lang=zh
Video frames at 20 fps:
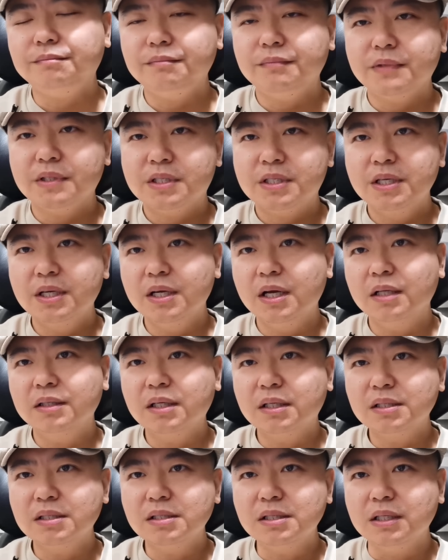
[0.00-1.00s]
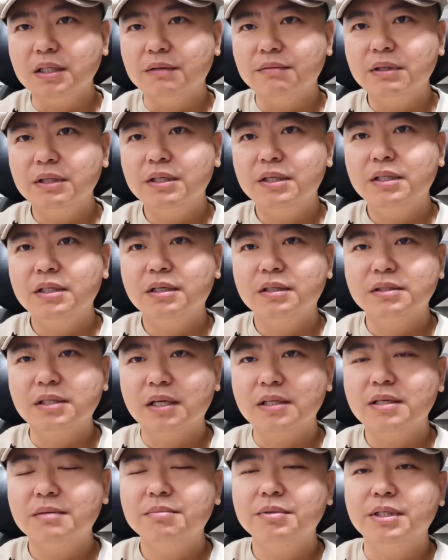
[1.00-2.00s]
秦刚他自己的问题呢，咱
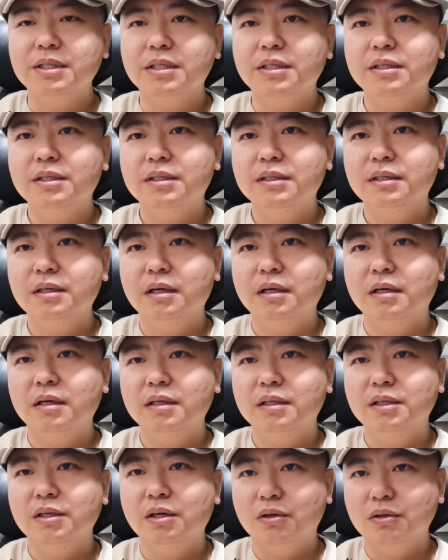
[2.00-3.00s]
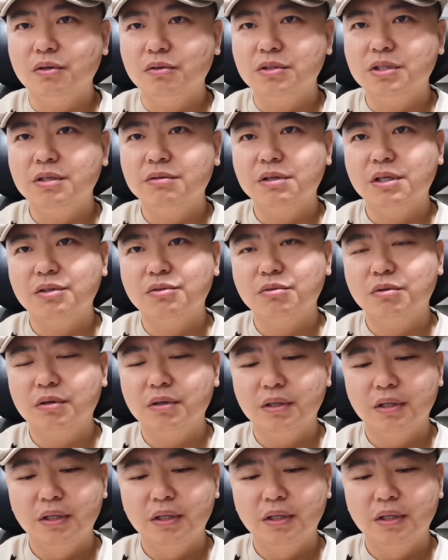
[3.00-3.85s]
先不提啊，以后有机会再说。